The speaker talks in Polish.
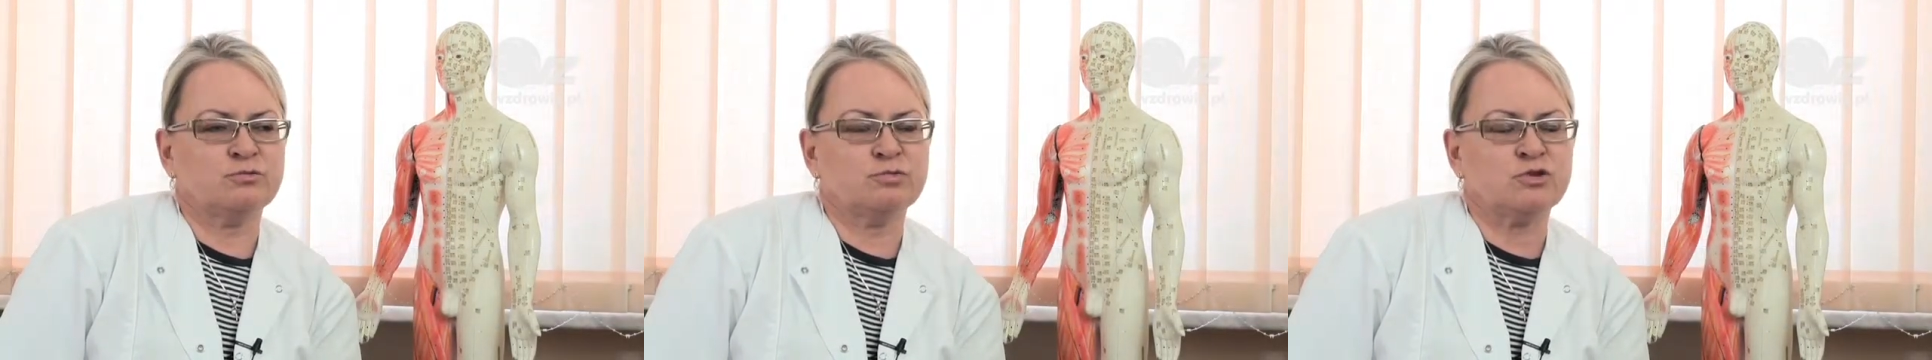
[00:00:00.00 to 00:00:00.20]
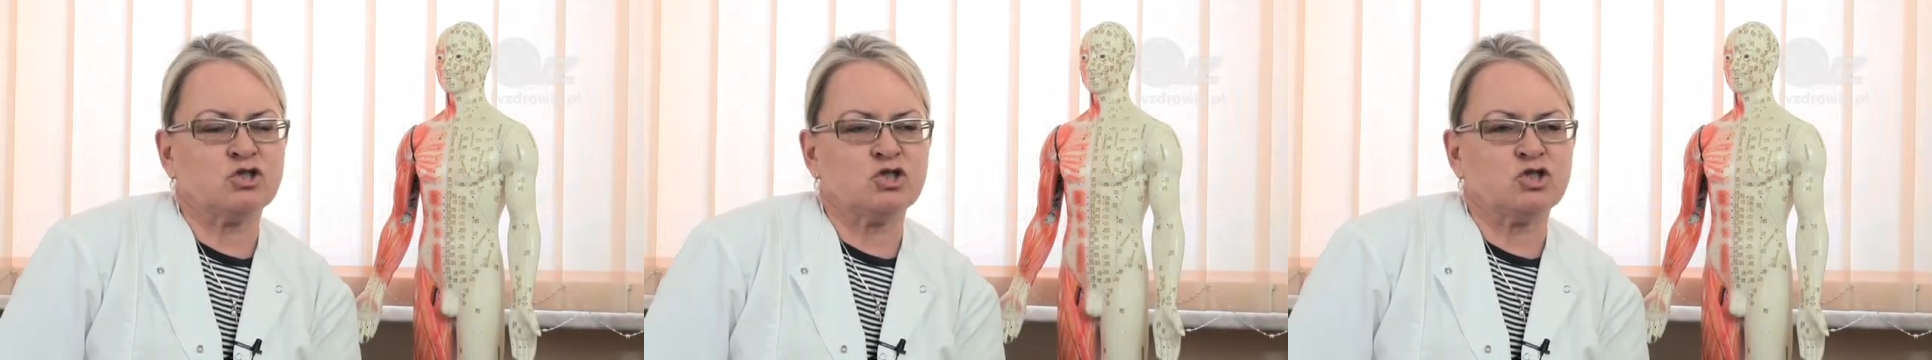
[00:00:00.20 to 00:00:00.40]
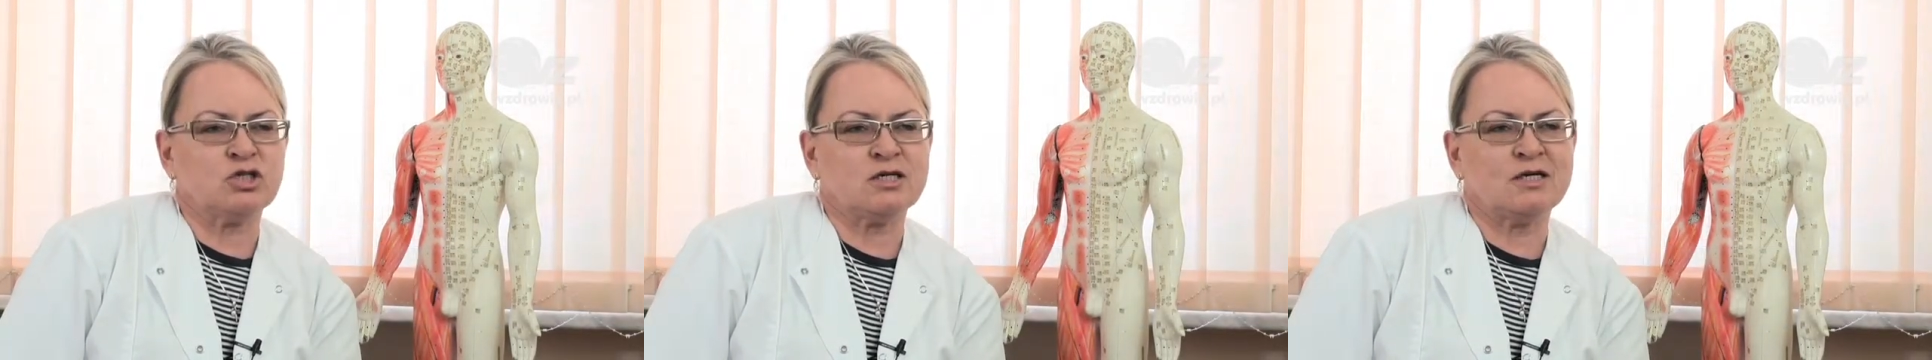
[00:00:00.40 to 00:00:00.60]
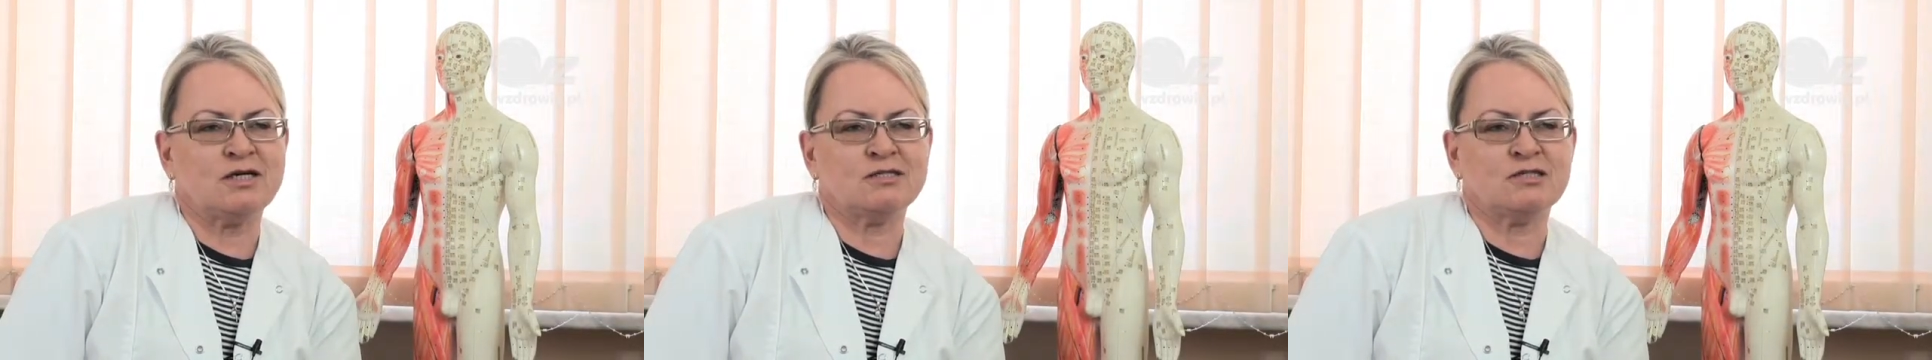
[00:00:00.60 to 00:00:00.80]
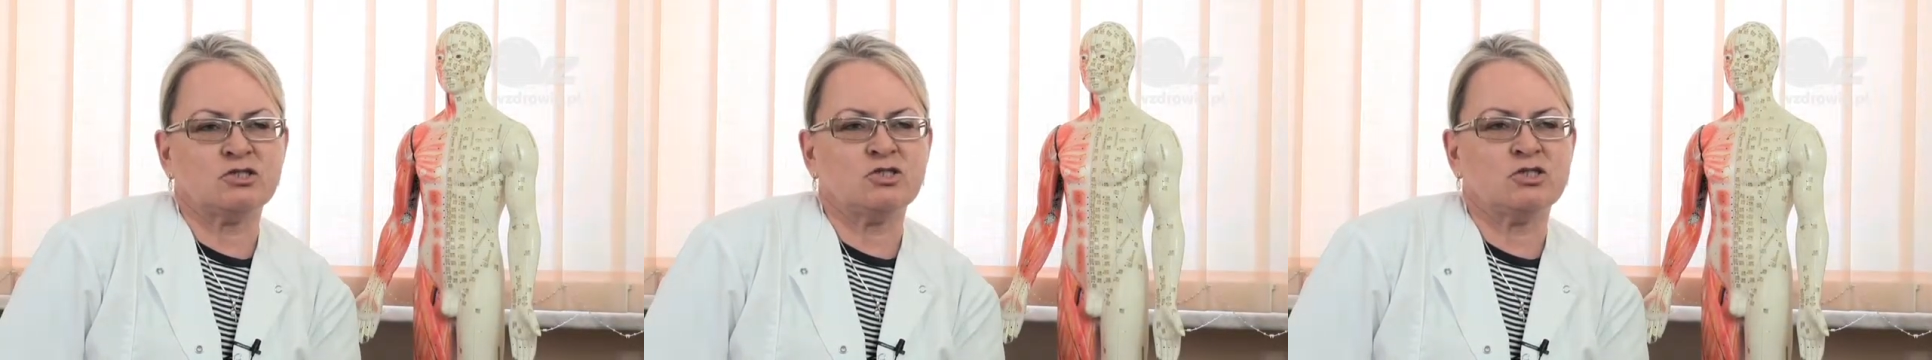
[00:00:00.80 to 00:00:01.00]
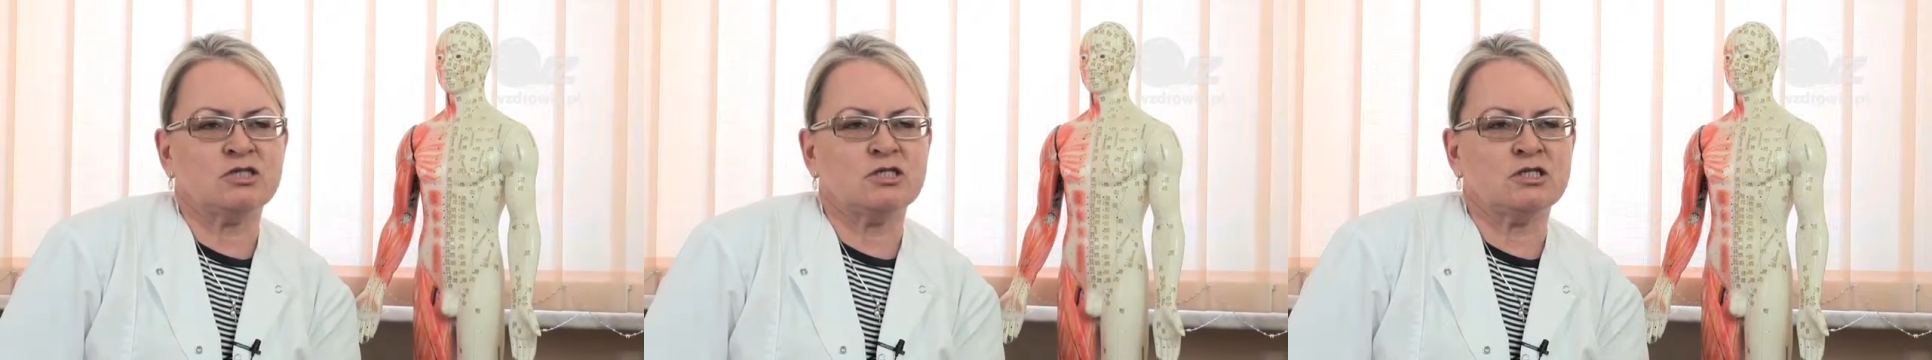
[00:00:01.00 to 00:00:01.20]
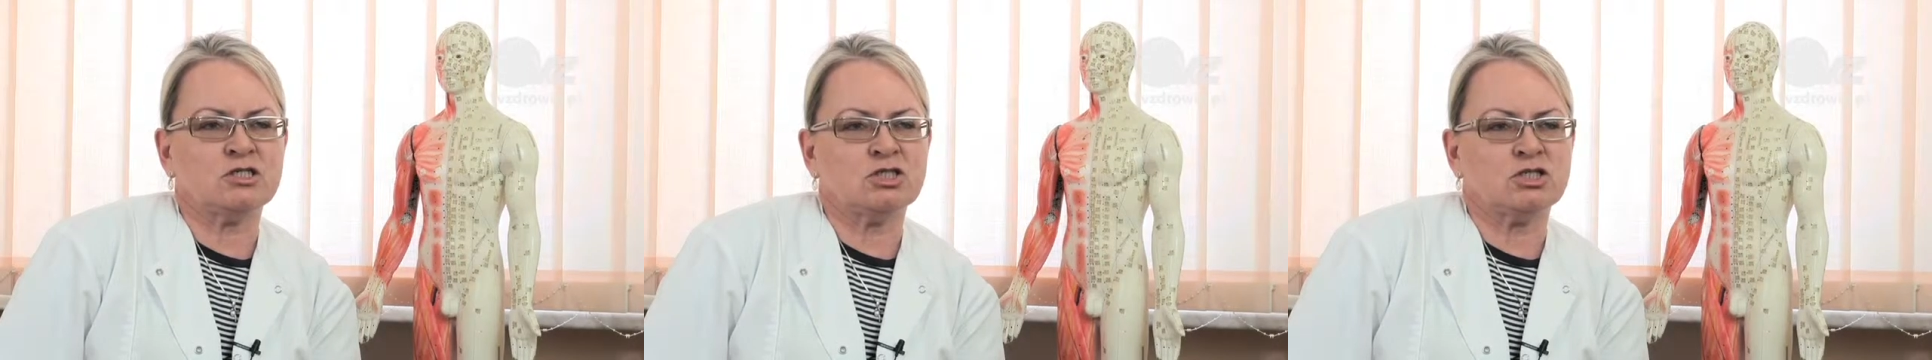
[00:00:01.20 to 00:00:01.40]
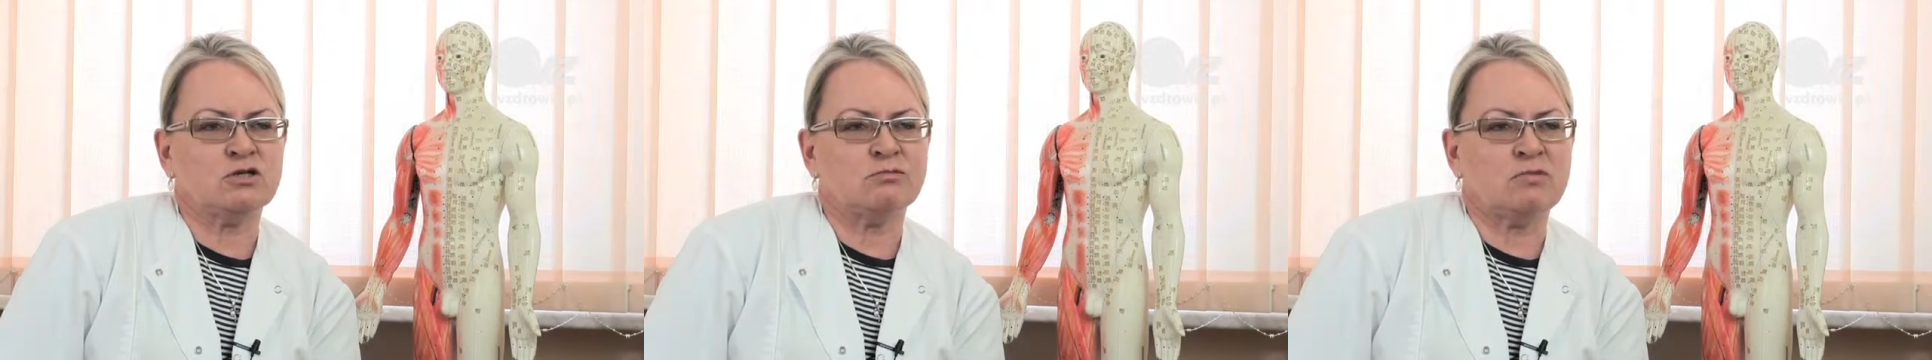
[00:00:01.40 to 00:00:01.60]
przyżeganie, czyli
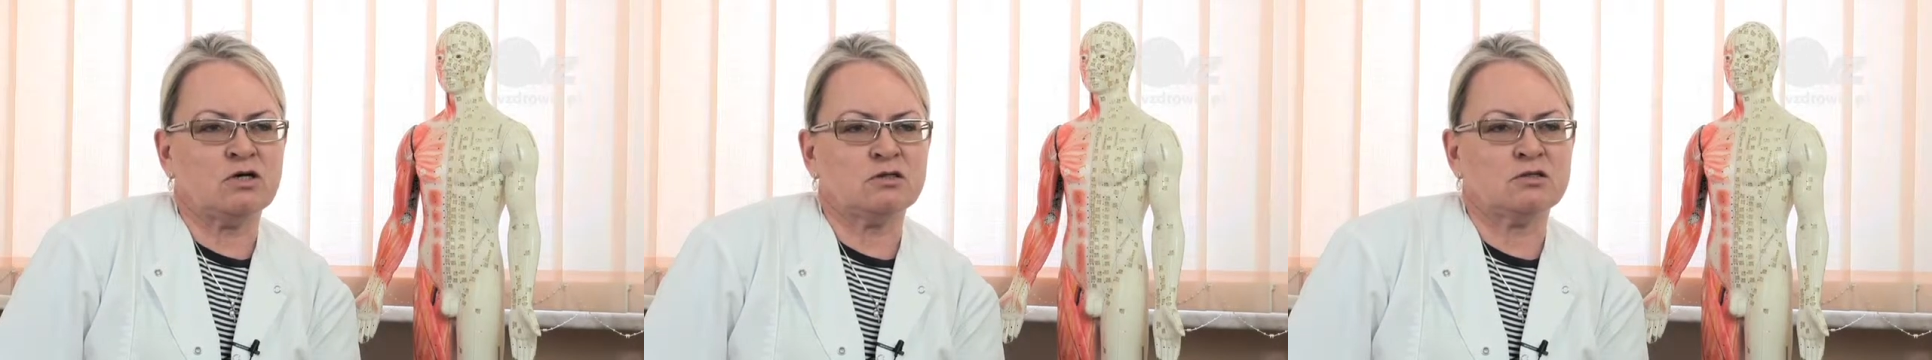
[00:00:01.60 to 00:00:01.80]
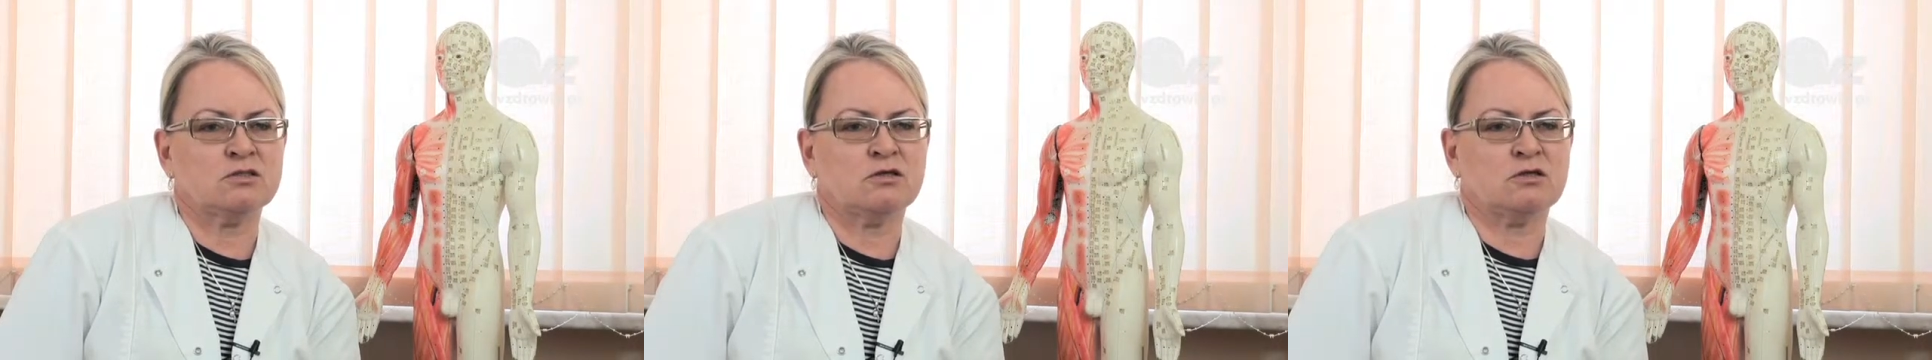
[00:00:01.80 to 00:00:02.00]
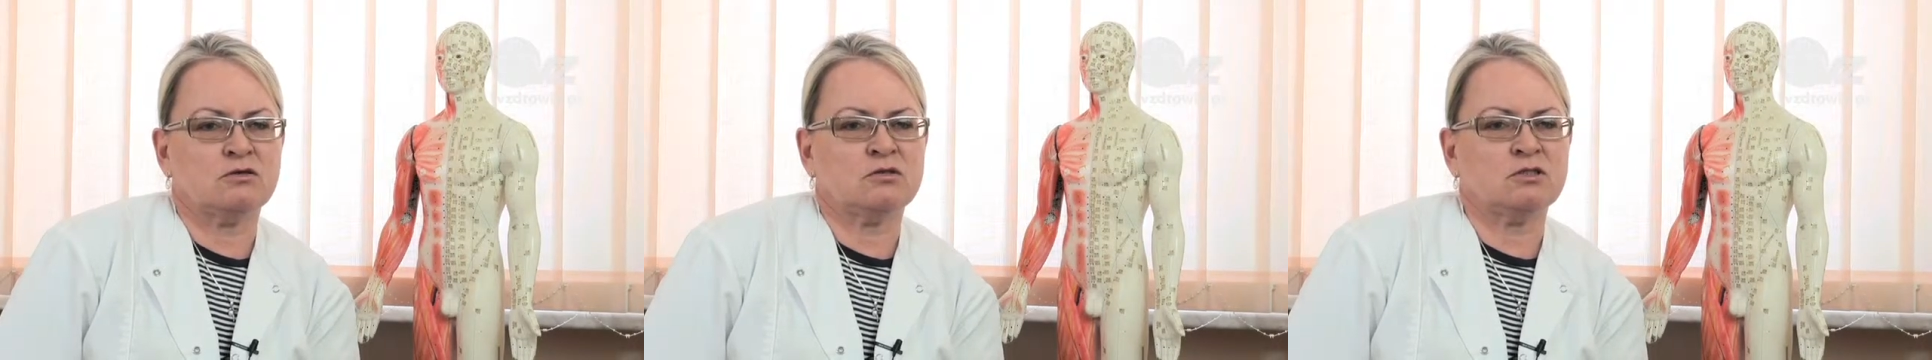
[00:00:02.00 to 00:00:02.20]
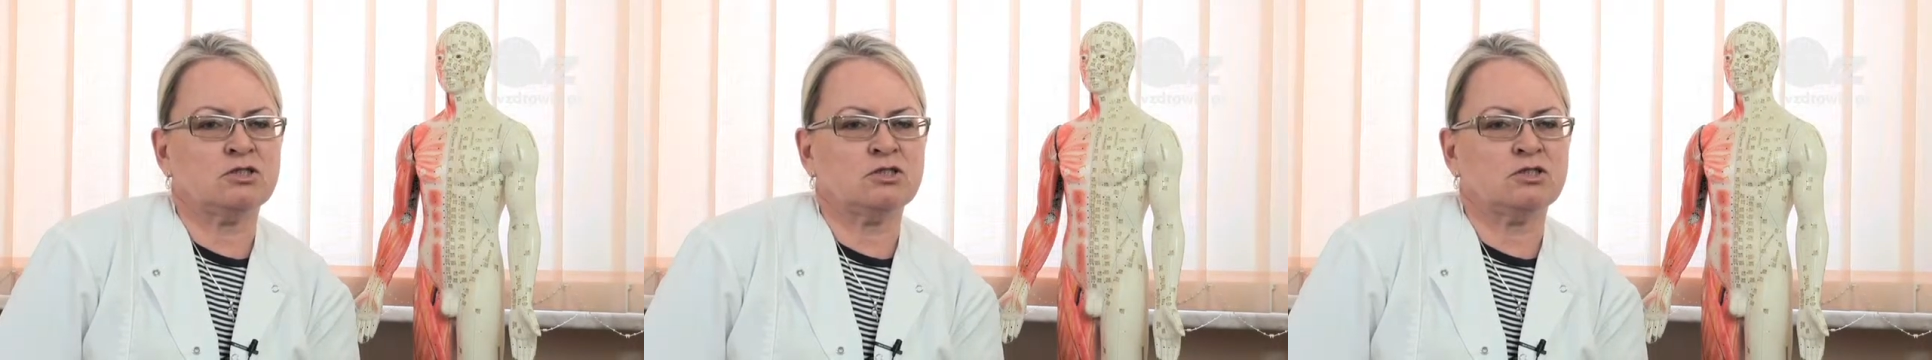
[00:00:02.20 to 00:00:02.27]
leczenie moksą,